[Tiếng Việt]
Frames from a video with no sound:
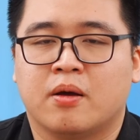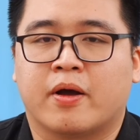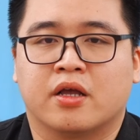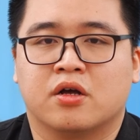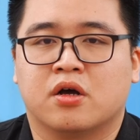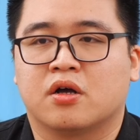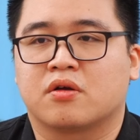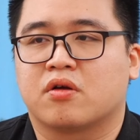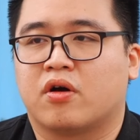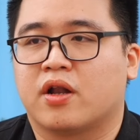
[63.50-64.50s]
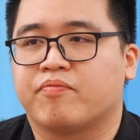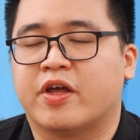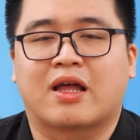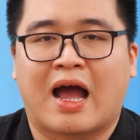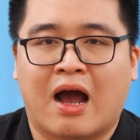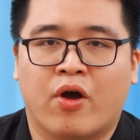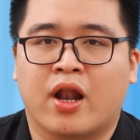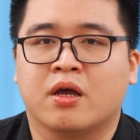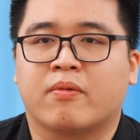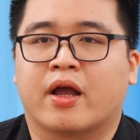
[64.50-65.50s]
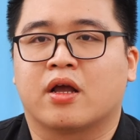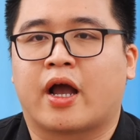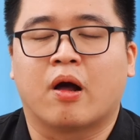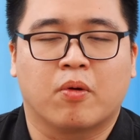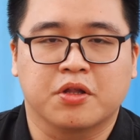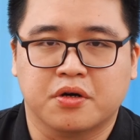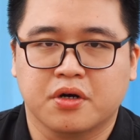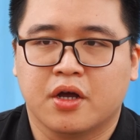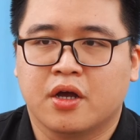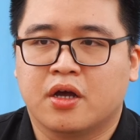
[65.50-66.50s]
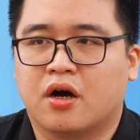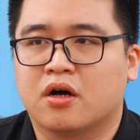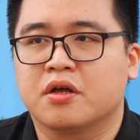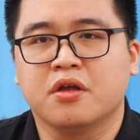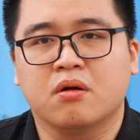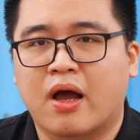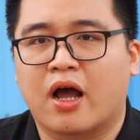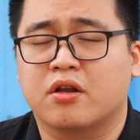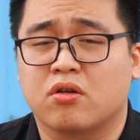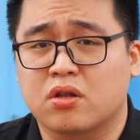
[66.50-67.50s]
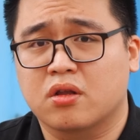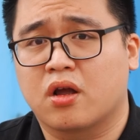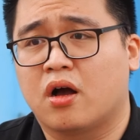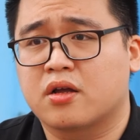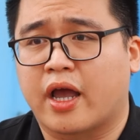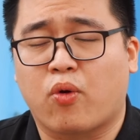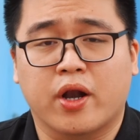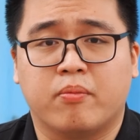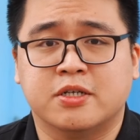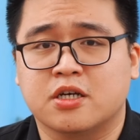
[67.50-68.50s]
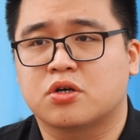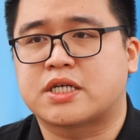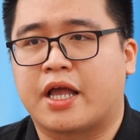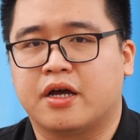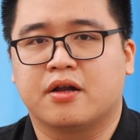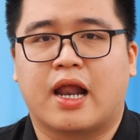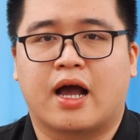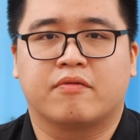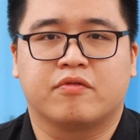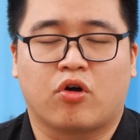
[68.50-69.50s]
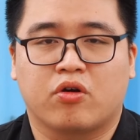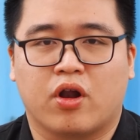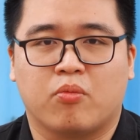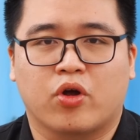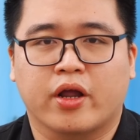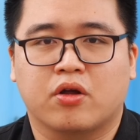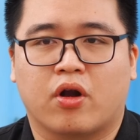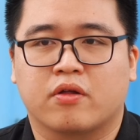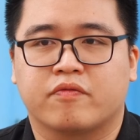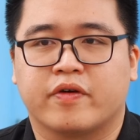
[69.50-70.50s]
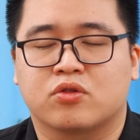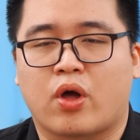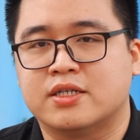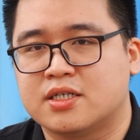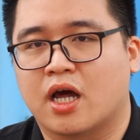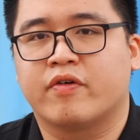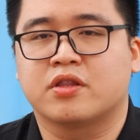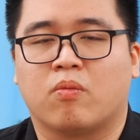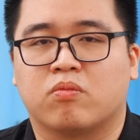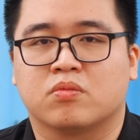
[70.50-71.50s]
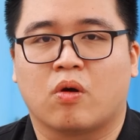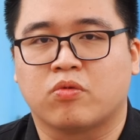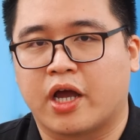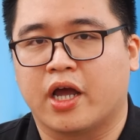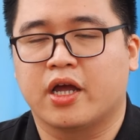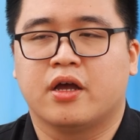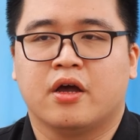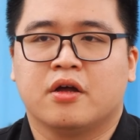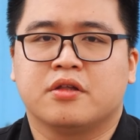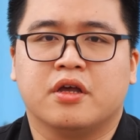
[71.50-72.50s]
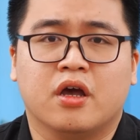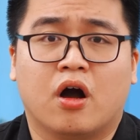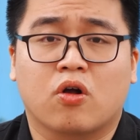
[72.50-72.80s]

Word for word: nhiếp ảnh gọi làm thể thao hay là nhiếp ảnh hành động các thứ. Ờ, thế nhưng mà cái quan điểm mình rất rõ ràng nhá, là nói gọi là một cách gọi là về toàn diện, về tổng tổng thể ấy, thì